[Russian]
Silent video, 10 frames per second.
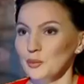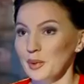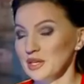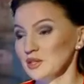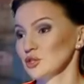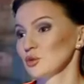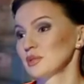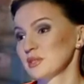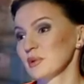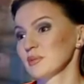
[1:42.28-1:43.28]
понятно, что
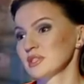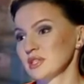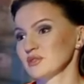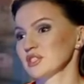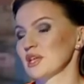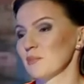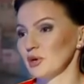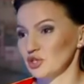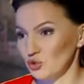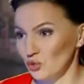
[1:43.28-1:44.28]
быть победителем всегда
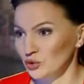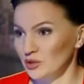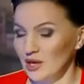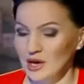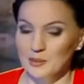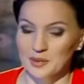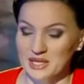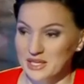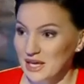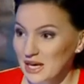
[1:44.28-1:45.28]
почетно,
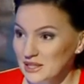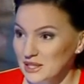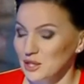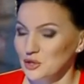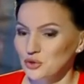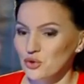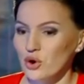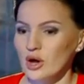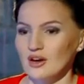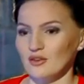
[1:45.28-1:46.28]
приятно,
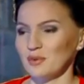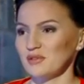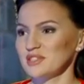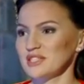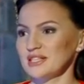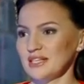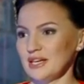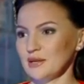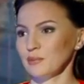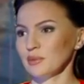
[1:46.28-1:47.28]
но в
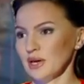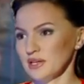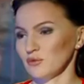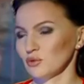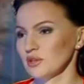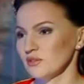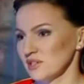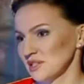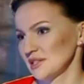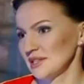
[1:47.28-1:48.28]
профессиональном плане, вот для вас,